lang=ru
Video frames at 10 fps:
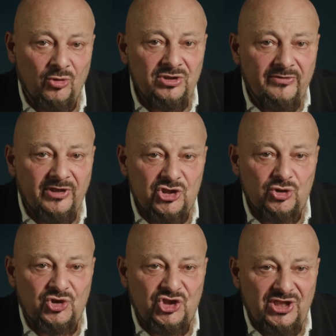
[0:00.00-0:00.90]
Он говорит,
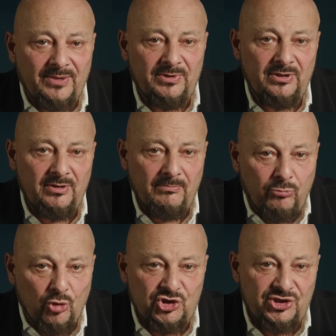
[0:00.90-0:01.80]
что чем
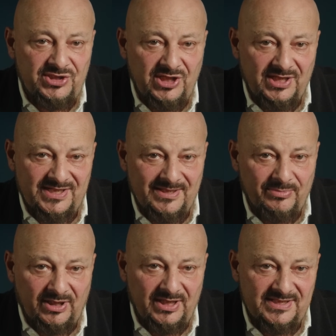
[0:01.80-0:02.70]
больше денег
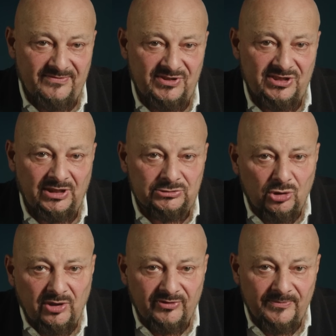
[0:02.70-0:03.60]
собирается в виде
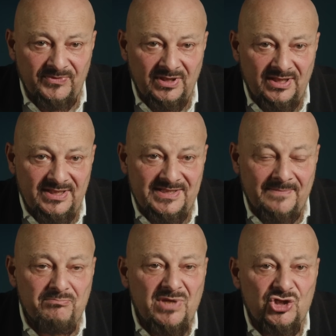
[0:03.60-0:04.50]
налогов,
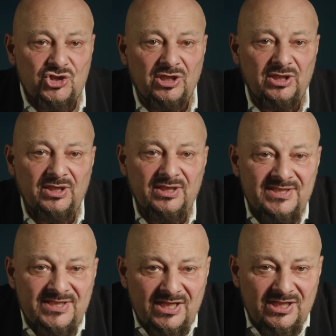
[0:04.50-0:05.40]
тем меньше
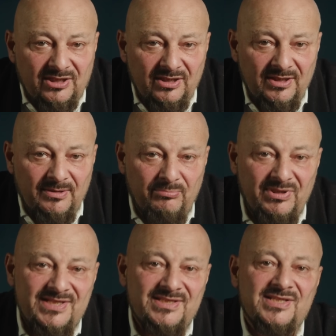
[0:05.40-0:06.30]
денег
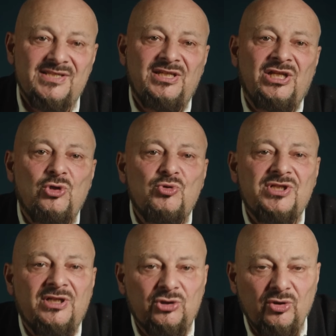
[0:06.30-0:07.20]
бизнес и люди
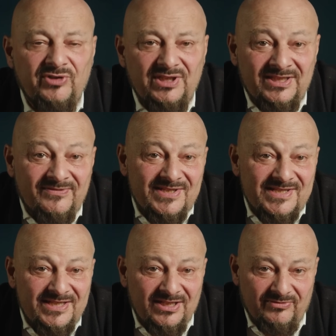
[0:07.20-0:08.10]
готовы
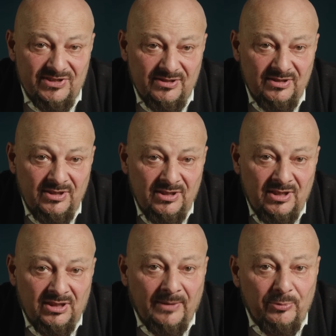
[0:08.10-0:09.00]
инвестировать.
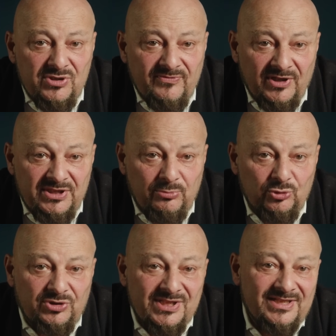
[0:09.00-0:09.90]
Напротив, они
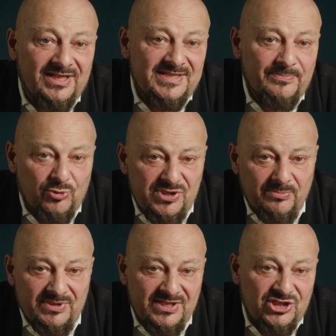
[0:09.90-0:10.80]
будут искать
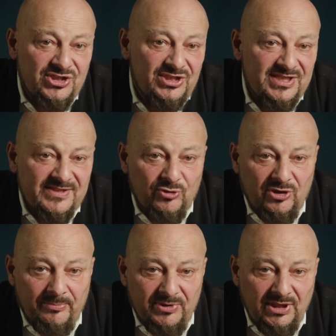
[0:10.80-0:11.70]
способы защитить свой
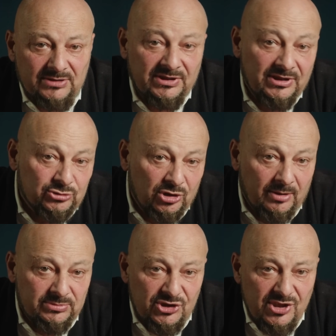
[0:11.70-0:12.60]
капитал от
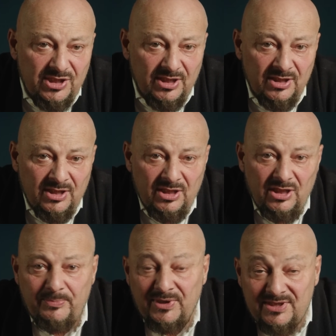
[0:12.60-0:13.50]
налогообложения
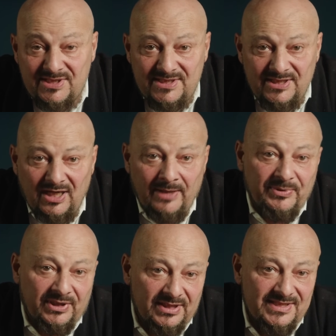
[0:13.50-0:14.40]
и перенести
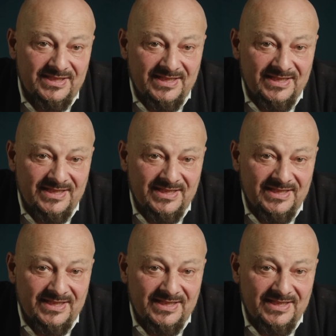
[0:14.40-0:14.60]
операции